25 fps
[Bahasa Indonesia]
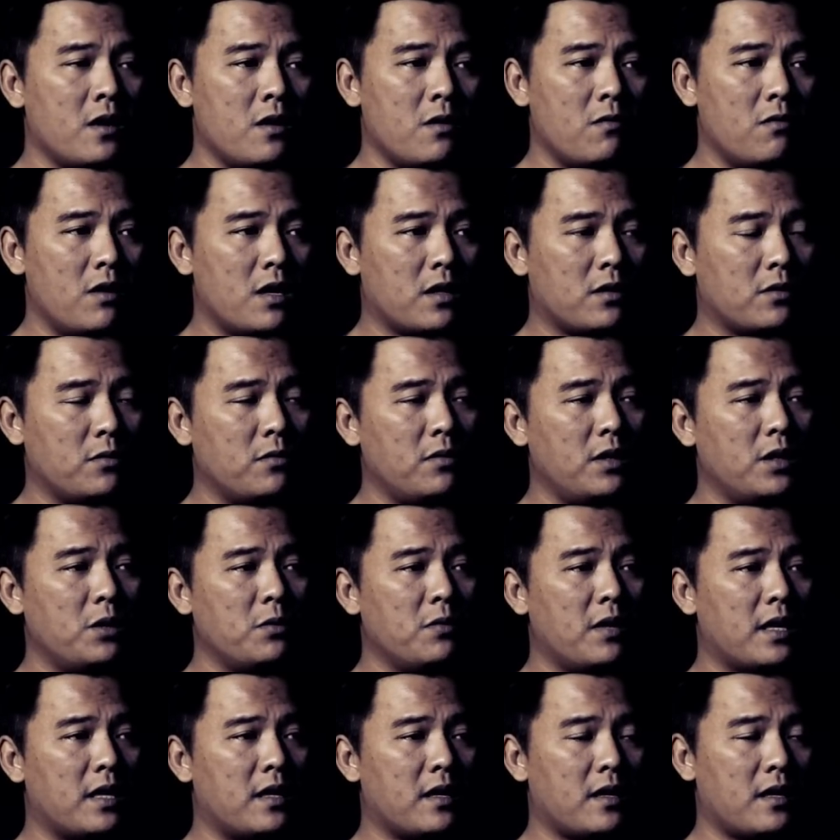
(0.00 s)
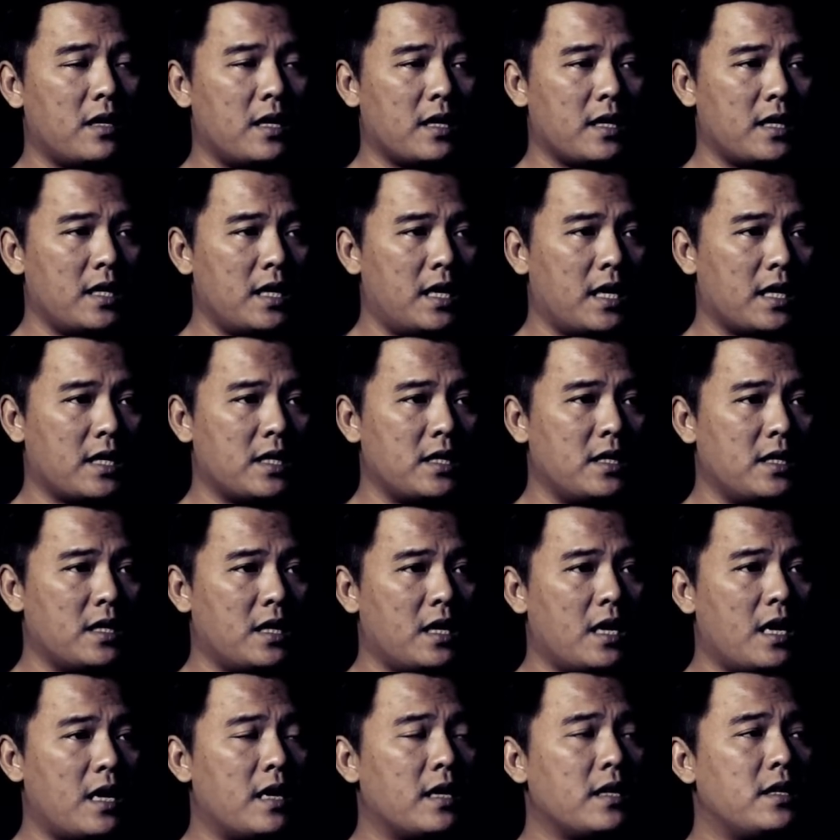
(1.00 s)
Waktu itu anak
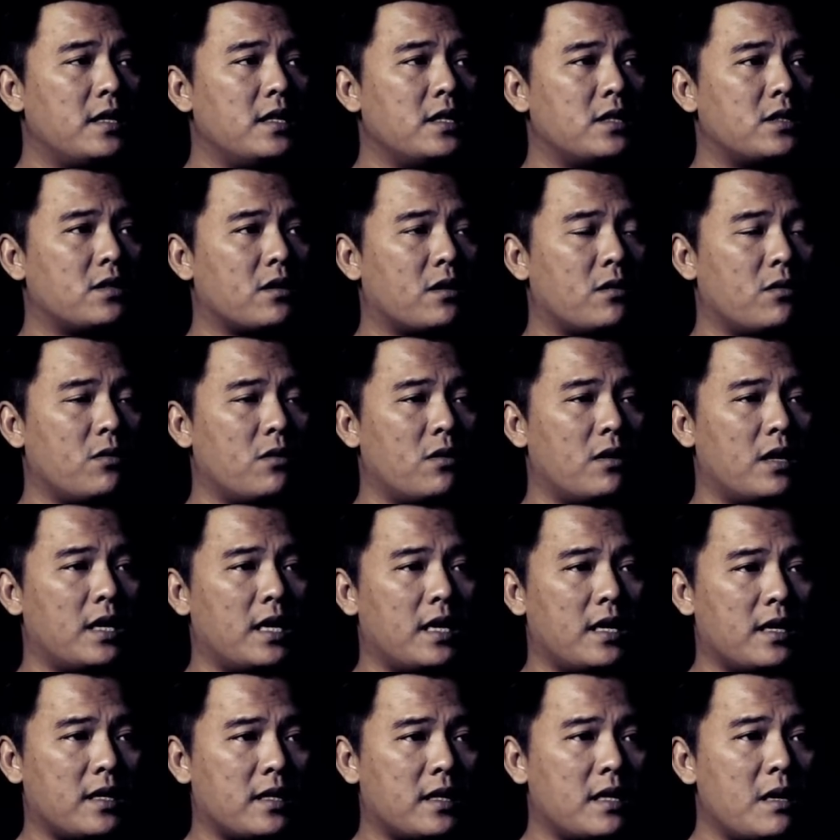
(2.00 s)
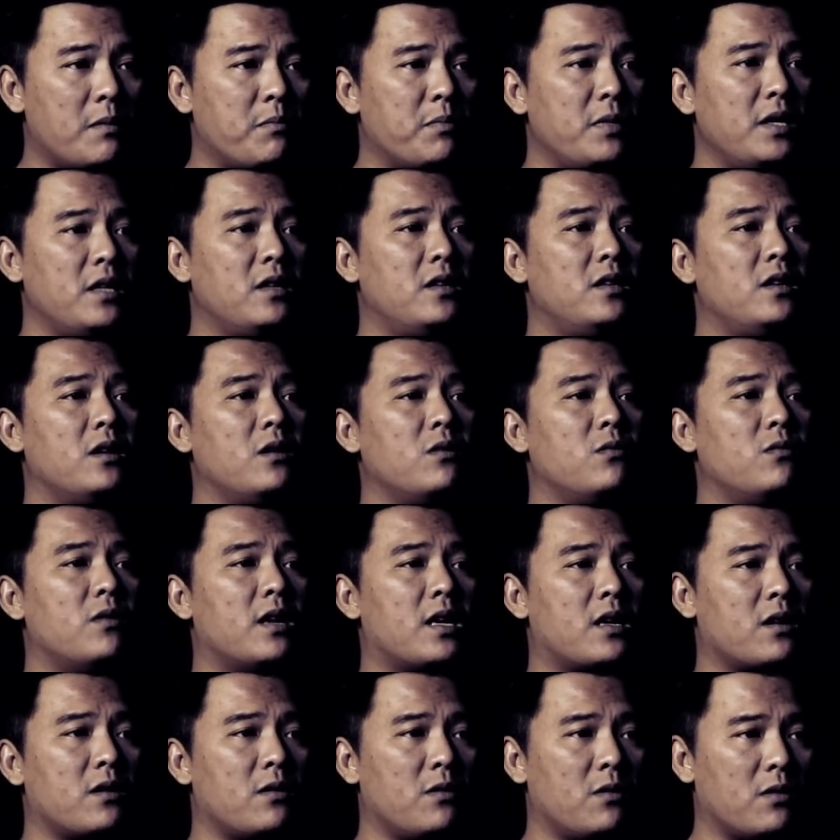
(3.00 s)
laki-lakinya lagi sekolah, tapi di
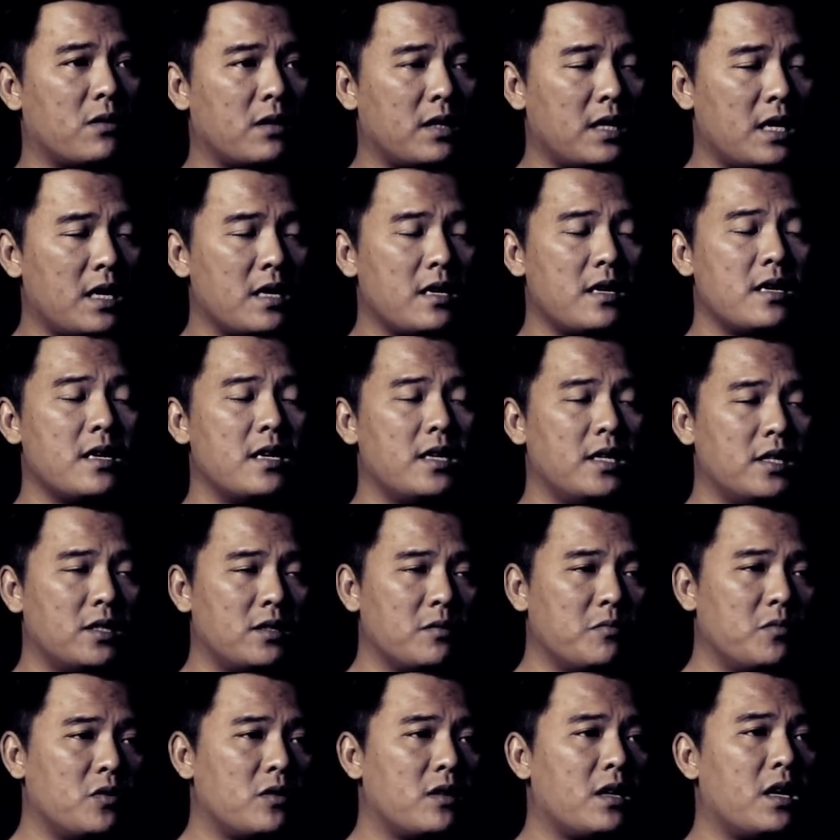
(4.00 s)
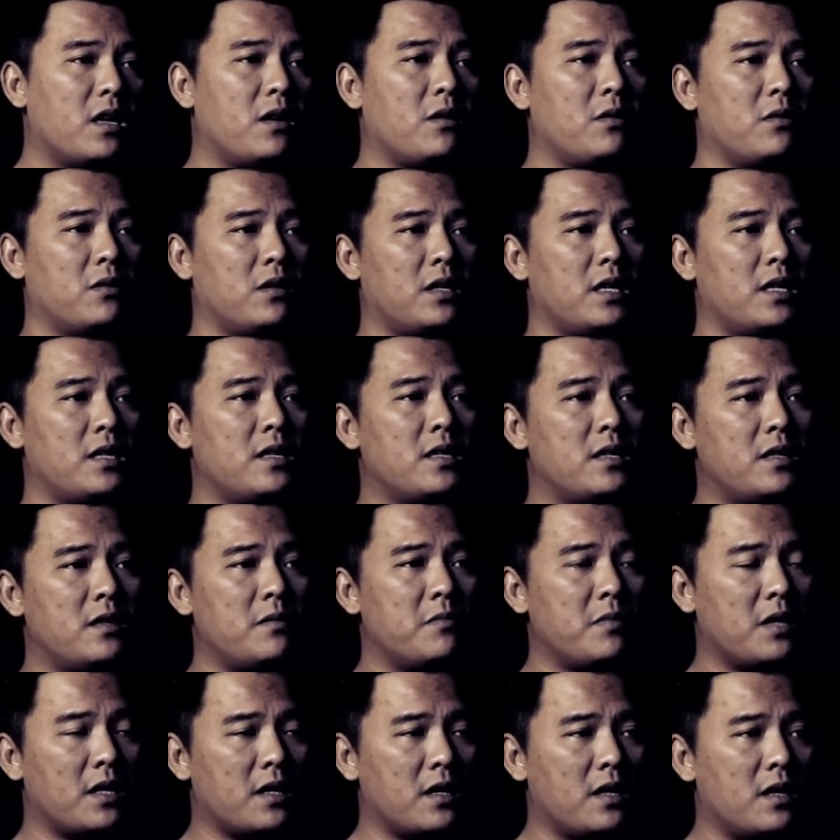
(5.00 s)
luar kota. Nggak disebutkan kotanya
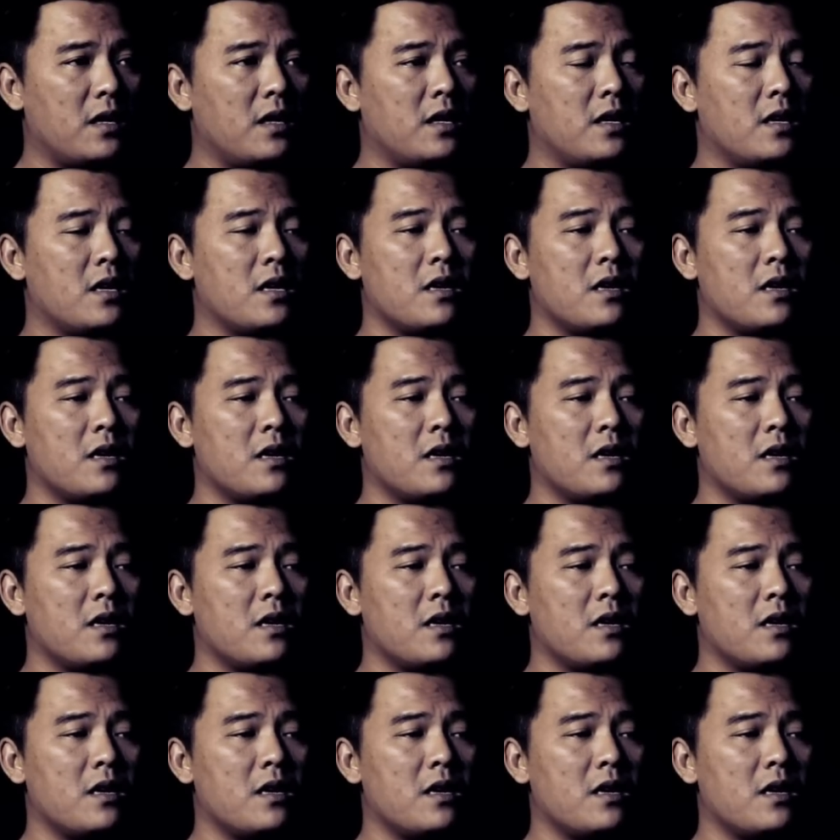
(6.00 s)
di mana.